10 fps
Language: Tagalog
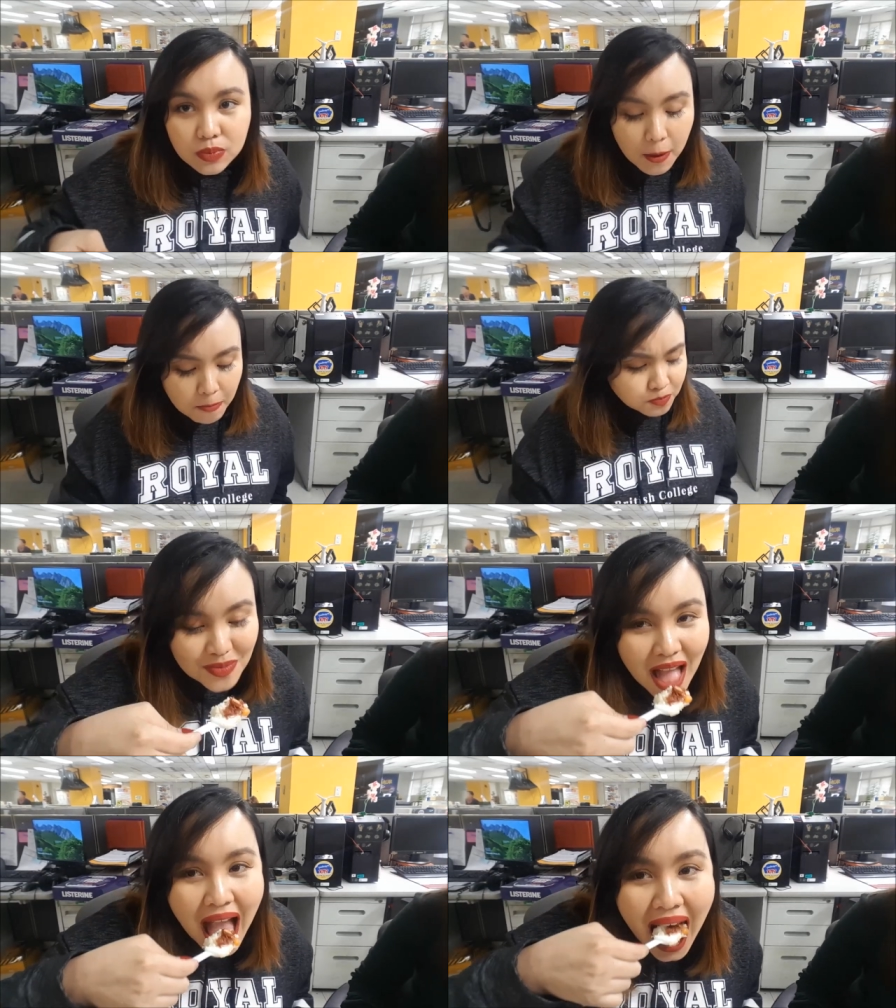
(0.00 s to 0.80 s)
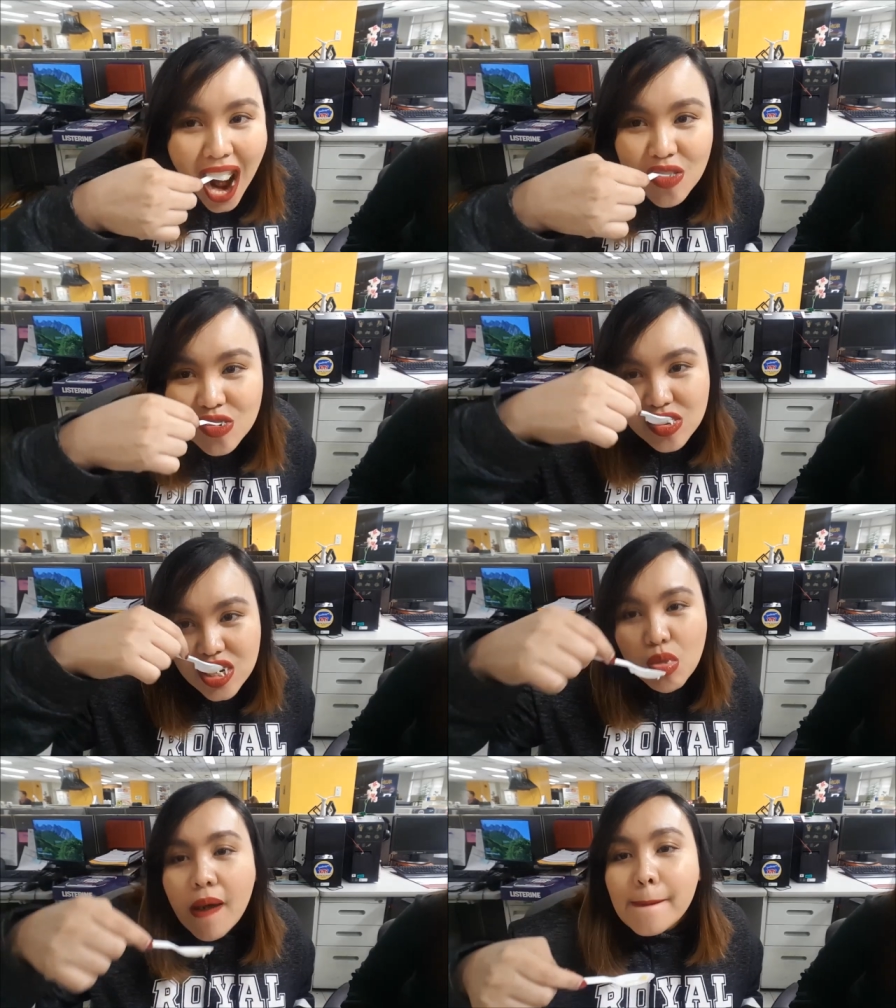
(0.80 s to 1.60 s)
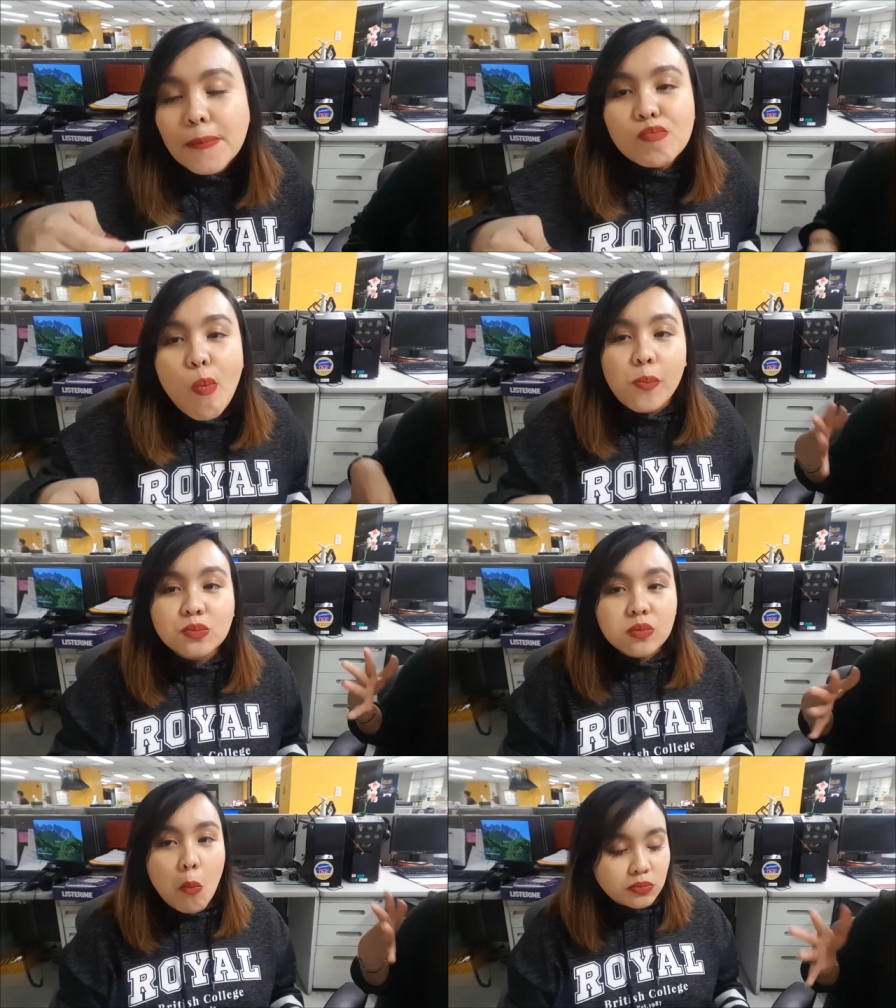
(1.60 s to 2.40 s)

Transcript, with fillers: kayo mag-usap. Pero ako, ako sa'yo